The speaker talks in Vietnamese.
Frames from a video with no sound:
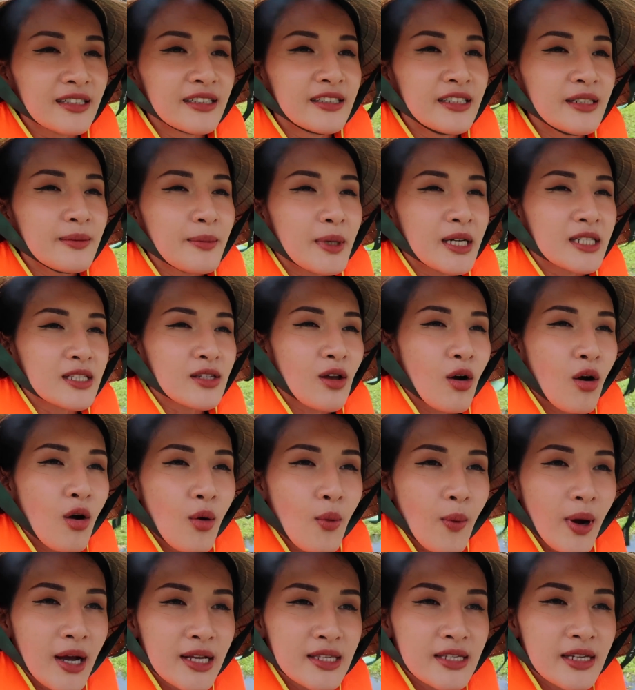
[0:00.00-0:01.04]
Thế nhưng mà do
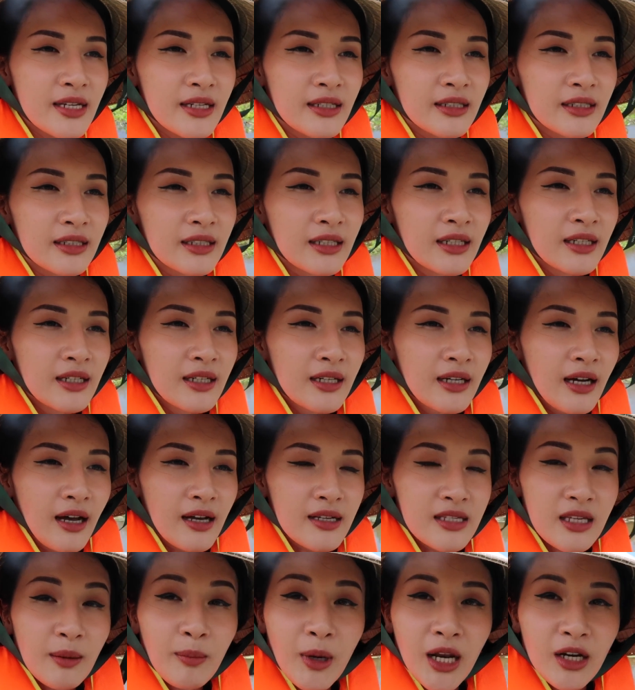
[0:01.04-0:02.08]
quá trình
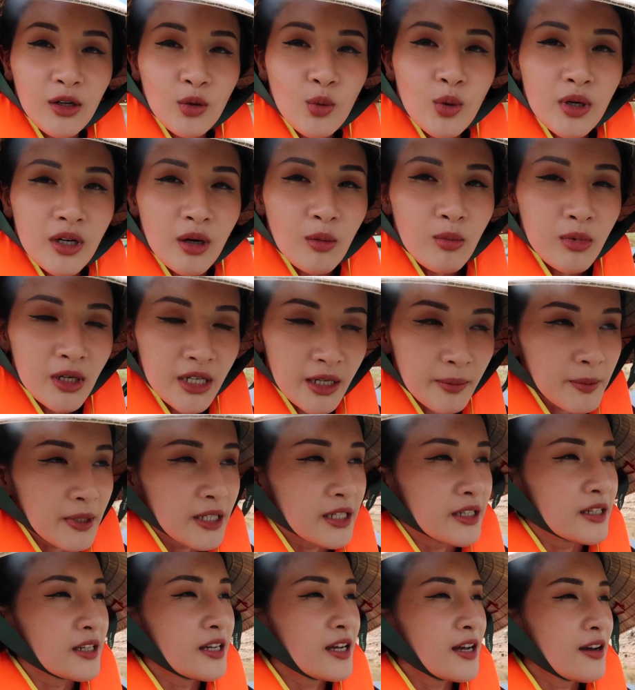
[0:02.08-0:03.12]
à, xâm lấn của nông nghiệp
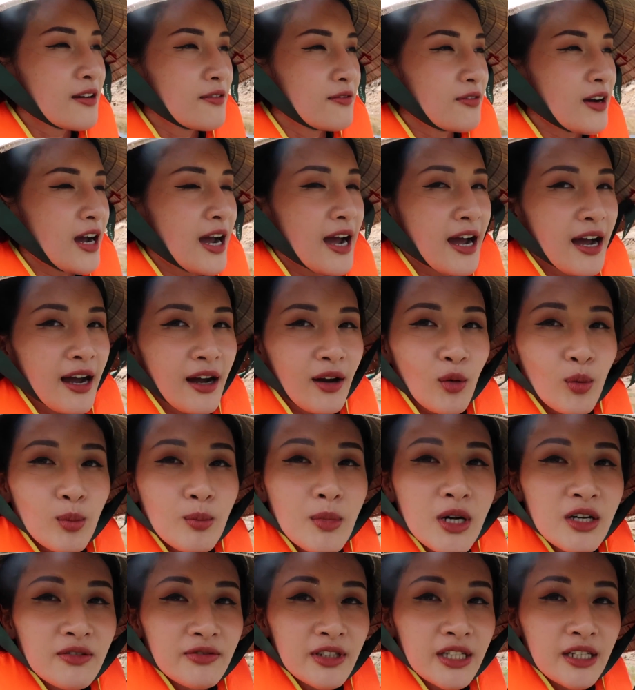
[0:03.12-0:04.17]
này, và cũng
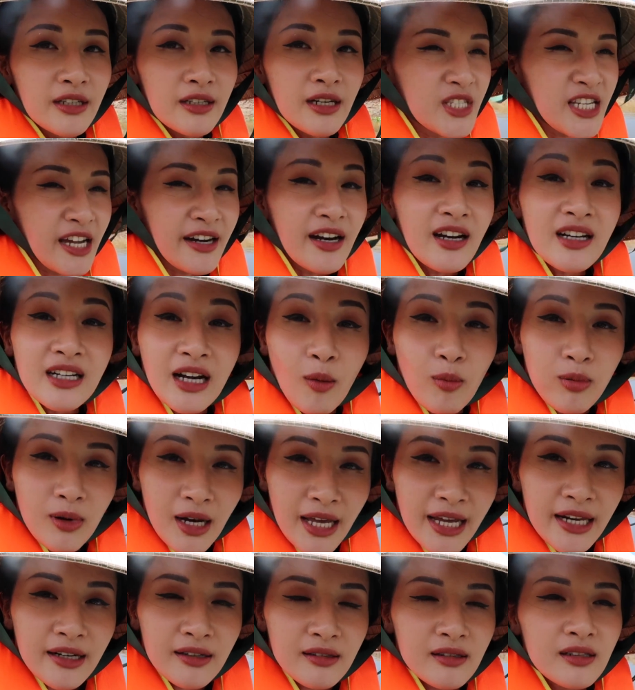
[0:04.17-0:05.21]
bởi vì trái đất nóng
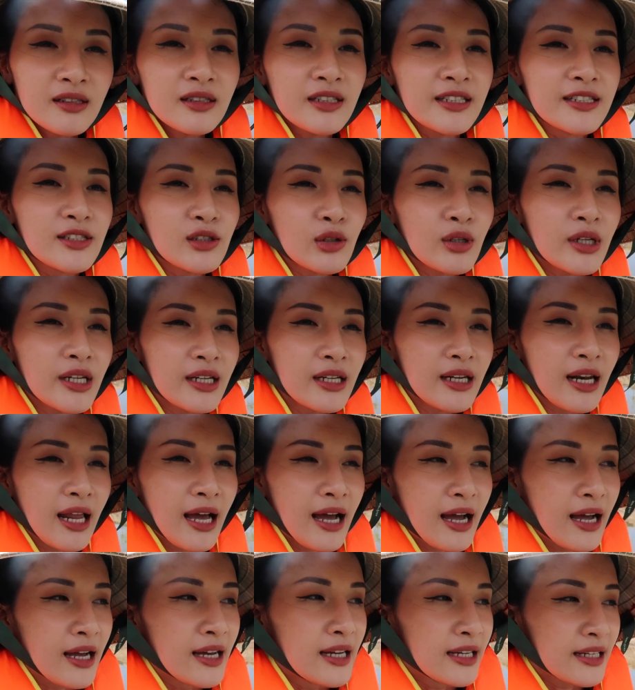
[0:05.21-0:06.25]
lên nữa, thế cho nên
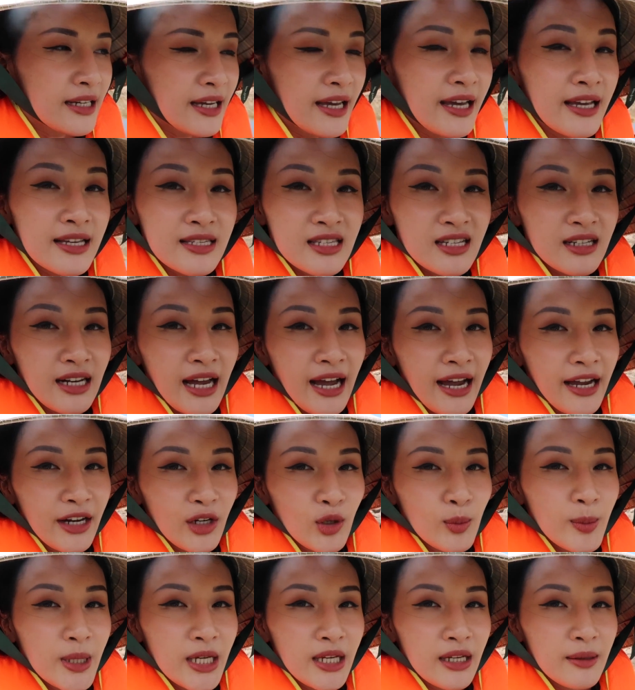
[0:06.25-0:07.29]
là cái hệ sinh thái
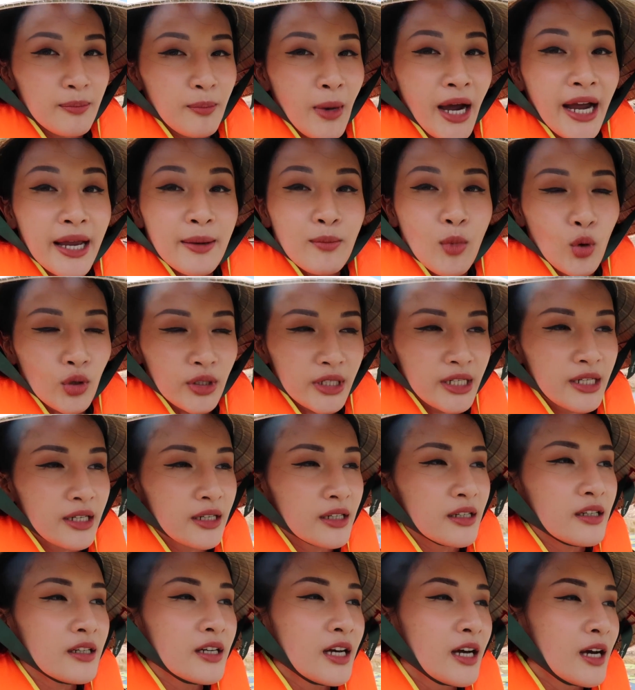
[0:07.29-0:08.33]
nó bị mai một
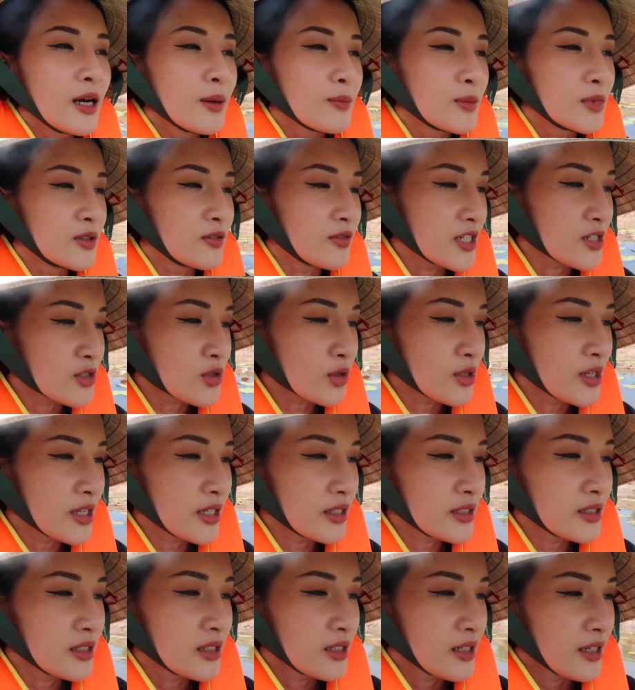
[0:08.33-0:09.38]
đi ấy. Bởi vậy cho
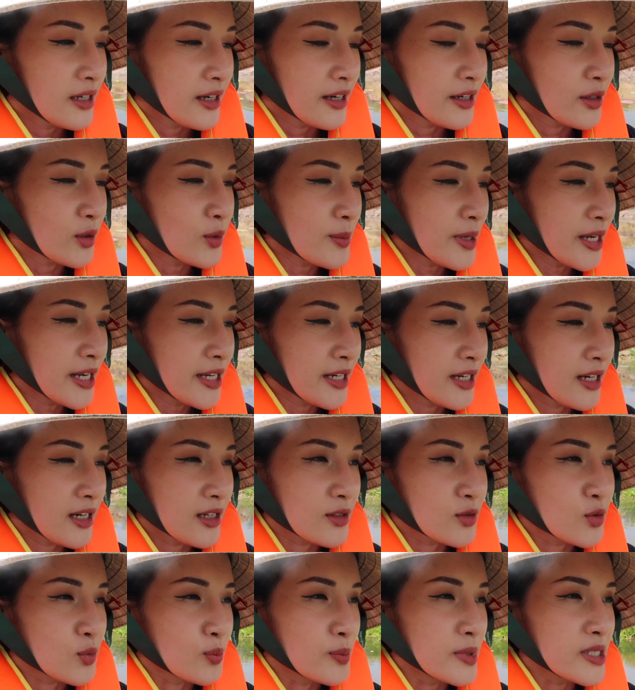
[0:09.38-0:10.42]
nên ngày hôm nay thì
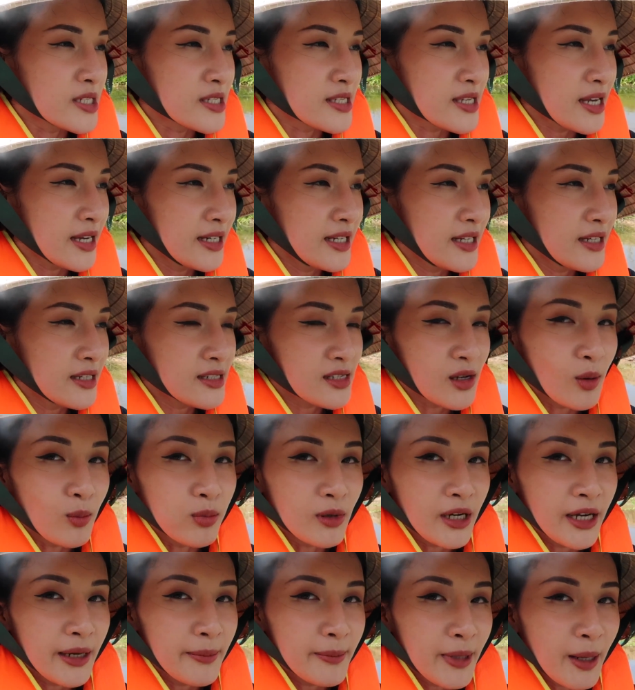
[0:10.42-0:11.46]
là chúng mình sẽ đi trồng
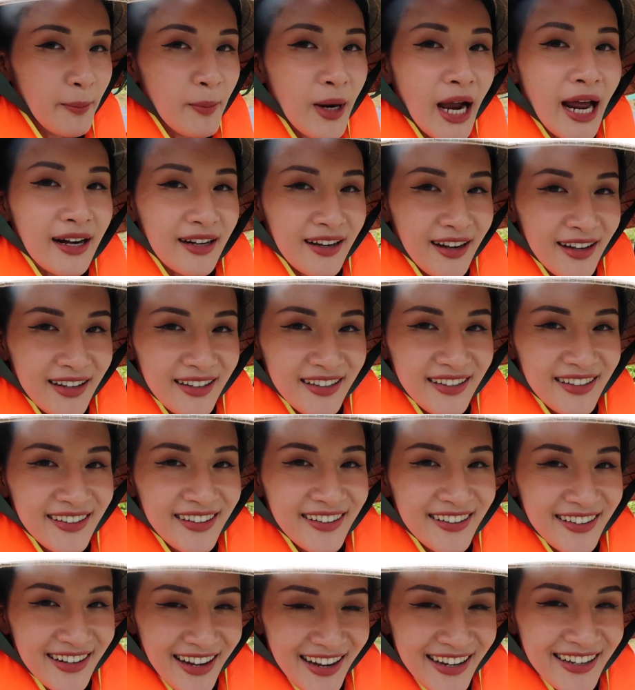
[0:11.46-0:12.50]
thêm năm ngàn cây
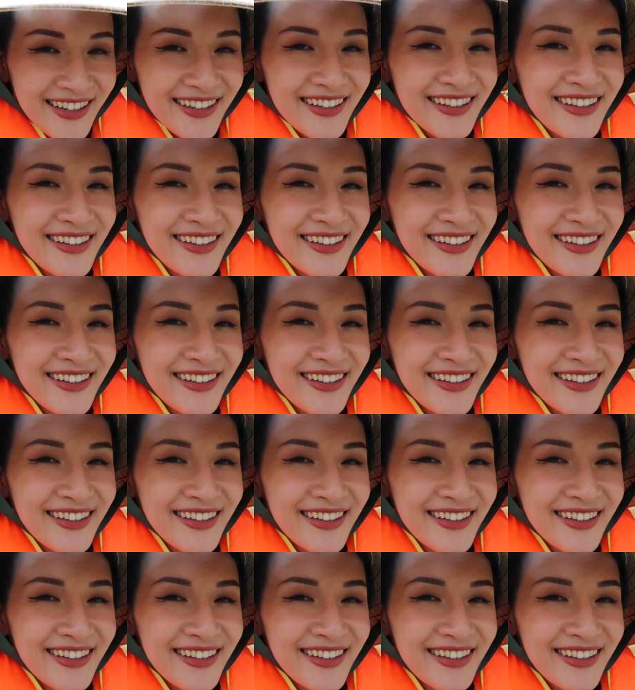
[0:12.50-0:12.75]
ở đây.